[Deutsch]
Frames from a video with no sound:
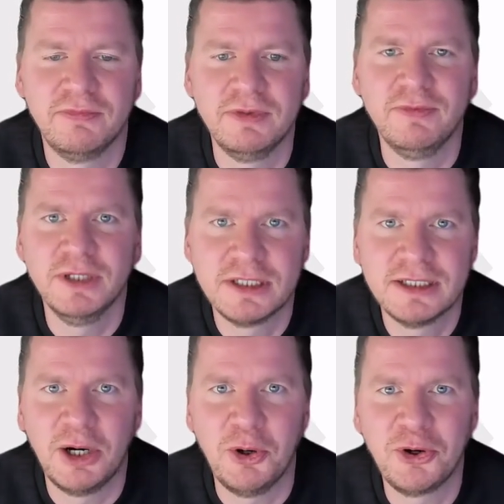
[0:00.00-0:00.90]
wie wir
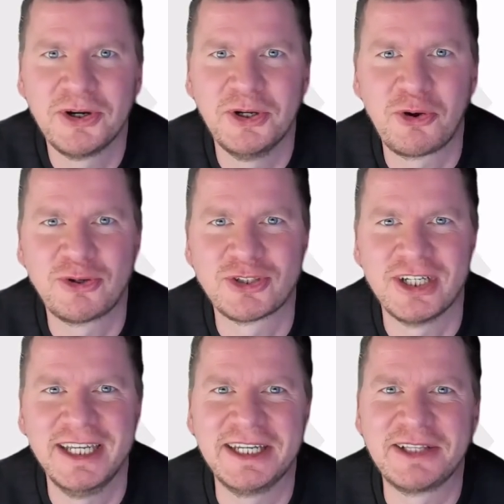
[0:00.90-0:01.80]
auch, äh, noch
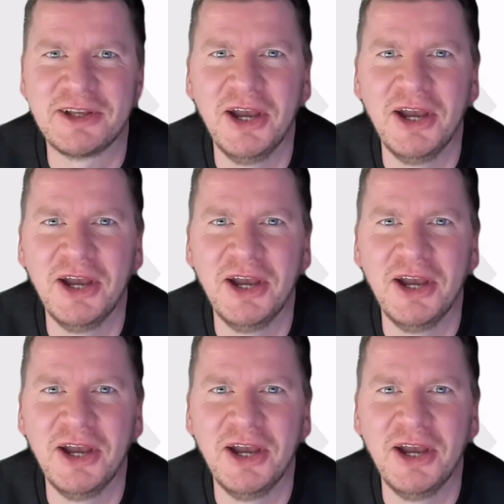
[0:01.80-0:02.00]
geschädigt